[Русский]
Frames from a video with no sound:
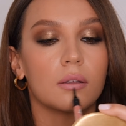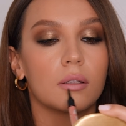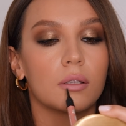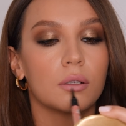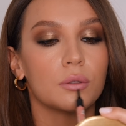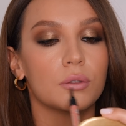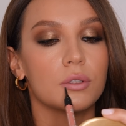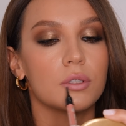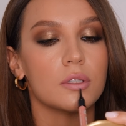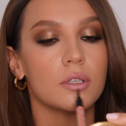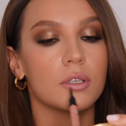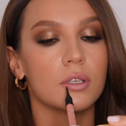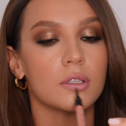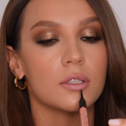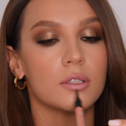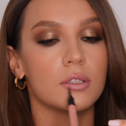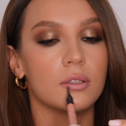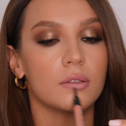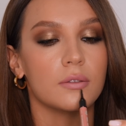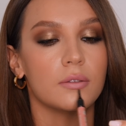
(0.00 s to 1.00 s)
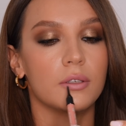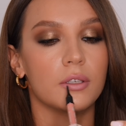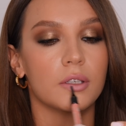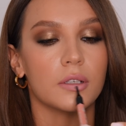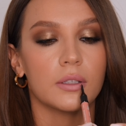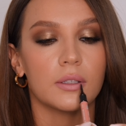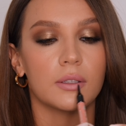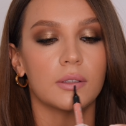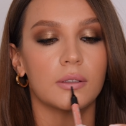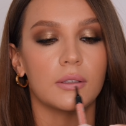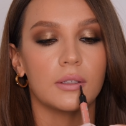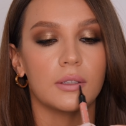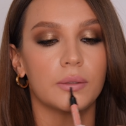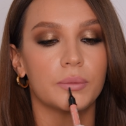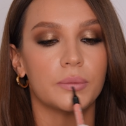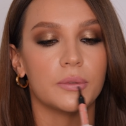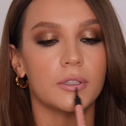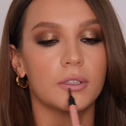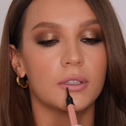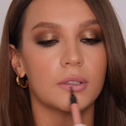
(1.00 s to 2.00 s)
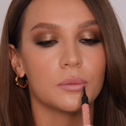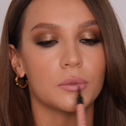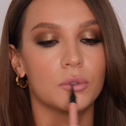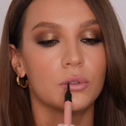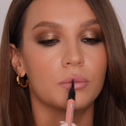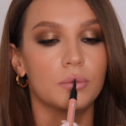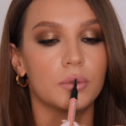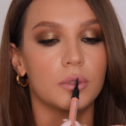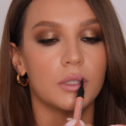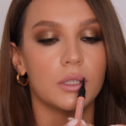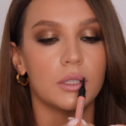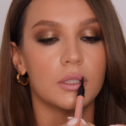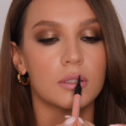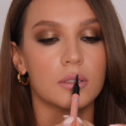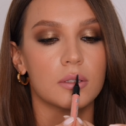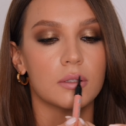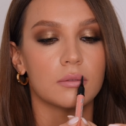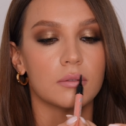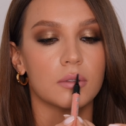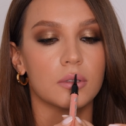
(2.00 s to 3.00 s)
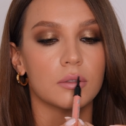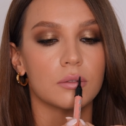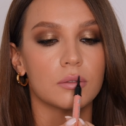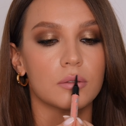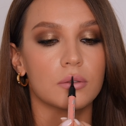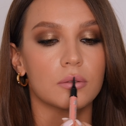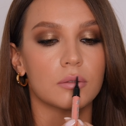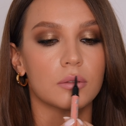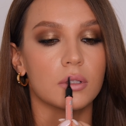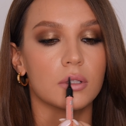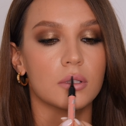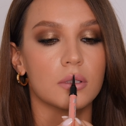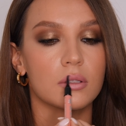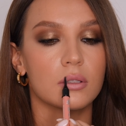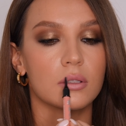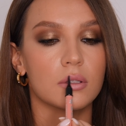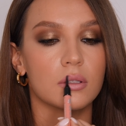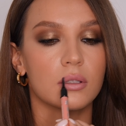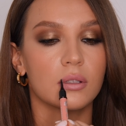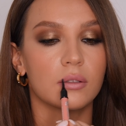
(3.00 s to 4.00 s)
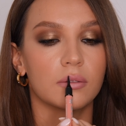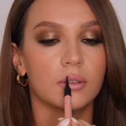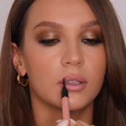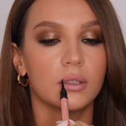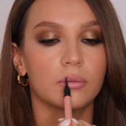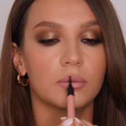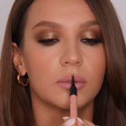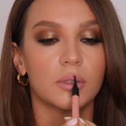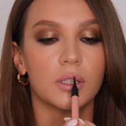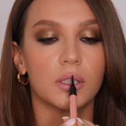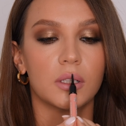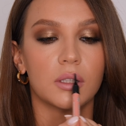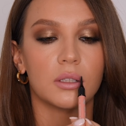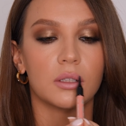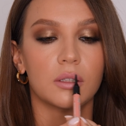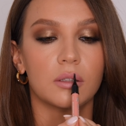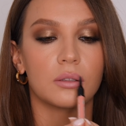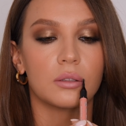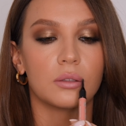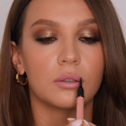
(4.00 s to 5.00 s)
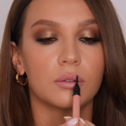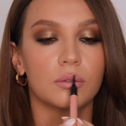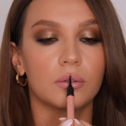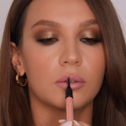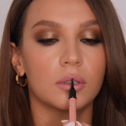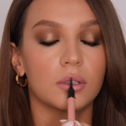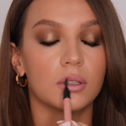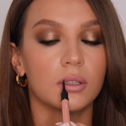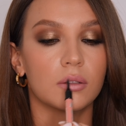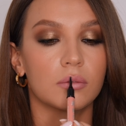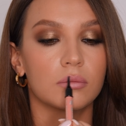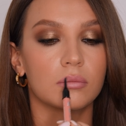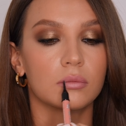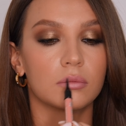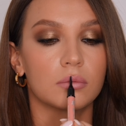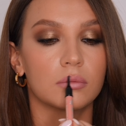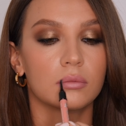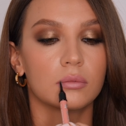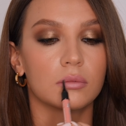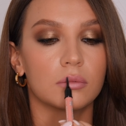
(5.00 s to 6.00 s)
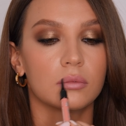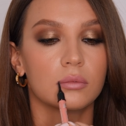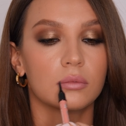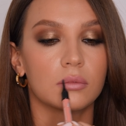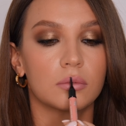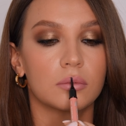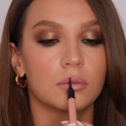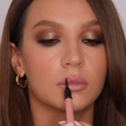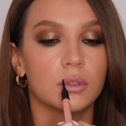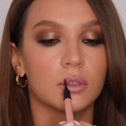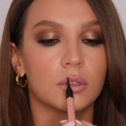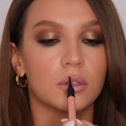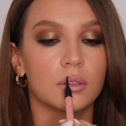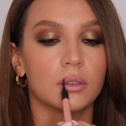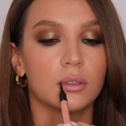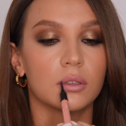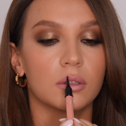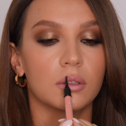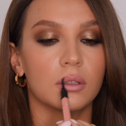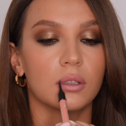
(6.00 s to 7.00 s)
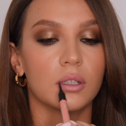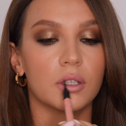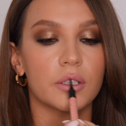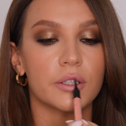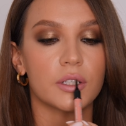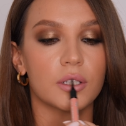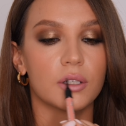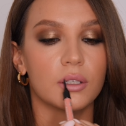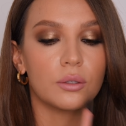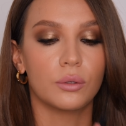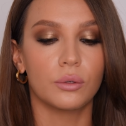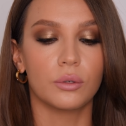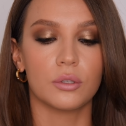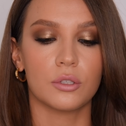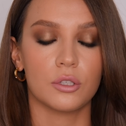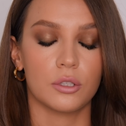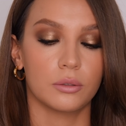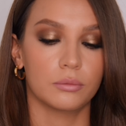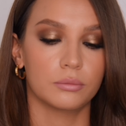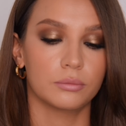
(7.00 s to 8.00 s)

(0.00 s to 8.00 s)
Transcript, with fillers: Такой секси-эффект, и при этом губы не сливаются у нас с основным тоном нашей кожи